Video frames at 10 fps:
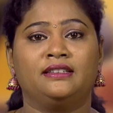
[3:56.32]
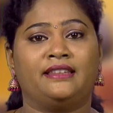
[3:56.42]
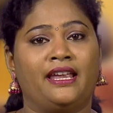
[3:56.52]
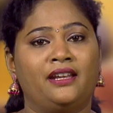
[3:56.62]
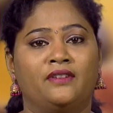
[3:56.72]

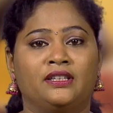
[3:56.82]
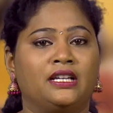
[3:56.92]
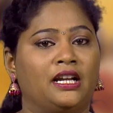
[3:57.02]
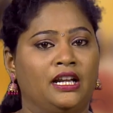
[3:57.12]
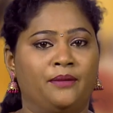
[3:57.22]
தேன் வந்து
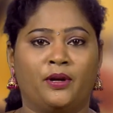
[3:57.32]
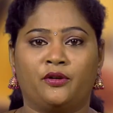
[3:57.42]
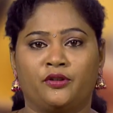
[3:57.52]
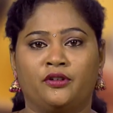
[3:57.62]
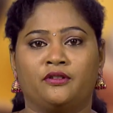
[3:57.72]
கண்டிப்பாக
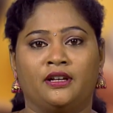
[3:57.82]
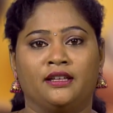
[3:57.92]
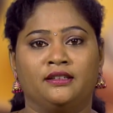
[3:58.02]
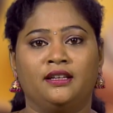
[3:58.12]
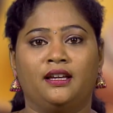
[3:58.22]

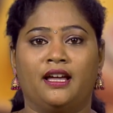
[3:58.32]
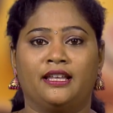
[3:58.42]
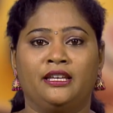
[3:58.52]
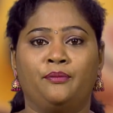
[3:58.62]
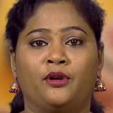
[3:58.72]
கொடுக்கக்கூடாது
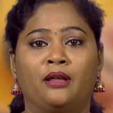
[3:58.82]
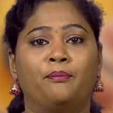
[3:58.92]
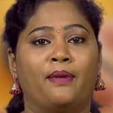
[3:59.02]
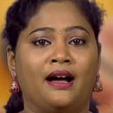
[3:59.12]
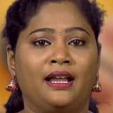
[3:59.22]
அதே போல்
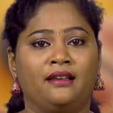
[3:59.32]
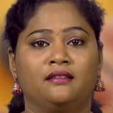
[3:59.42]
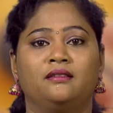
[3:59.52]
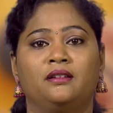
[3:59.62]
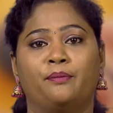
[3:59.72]
பால்
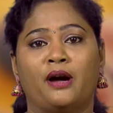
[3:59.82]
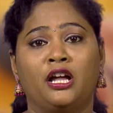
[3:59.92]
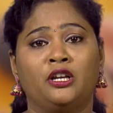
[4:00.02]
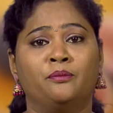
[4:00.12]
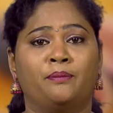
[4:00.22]
பாலும்